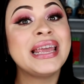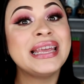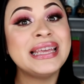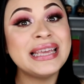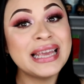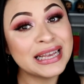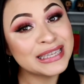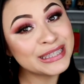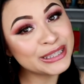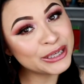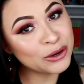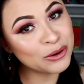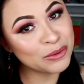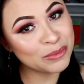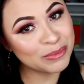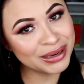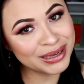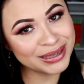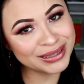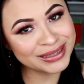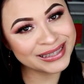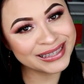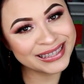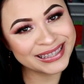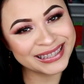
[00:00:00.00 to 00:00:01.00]
E esse
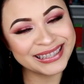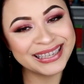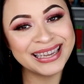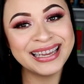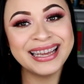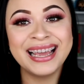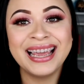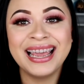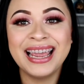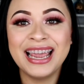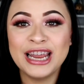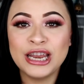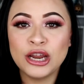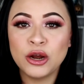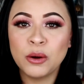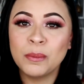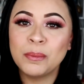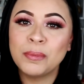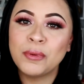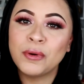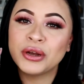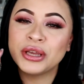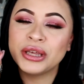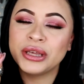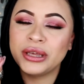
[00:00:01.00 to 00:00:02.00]
romance, ele é um
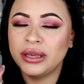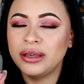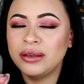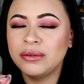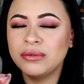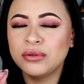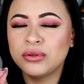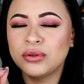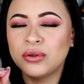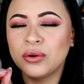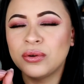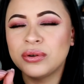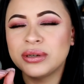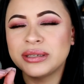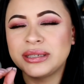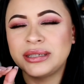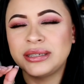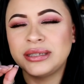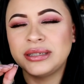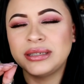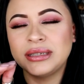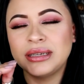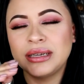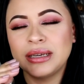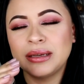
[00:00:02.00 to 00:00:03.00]
pouquinho pouquinho
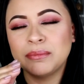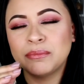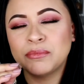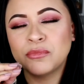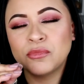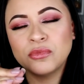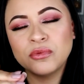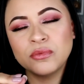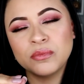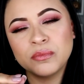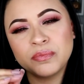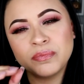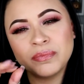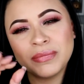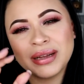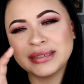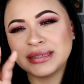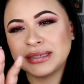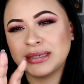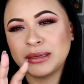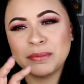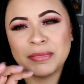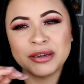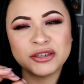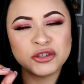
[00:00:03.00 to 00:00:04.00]
doce,
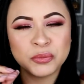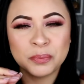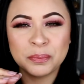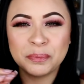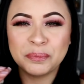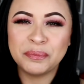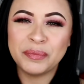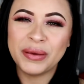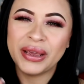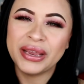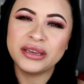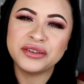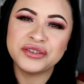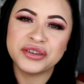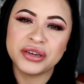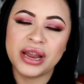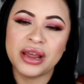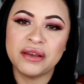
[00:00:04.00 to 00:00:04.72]
assim, mas bem de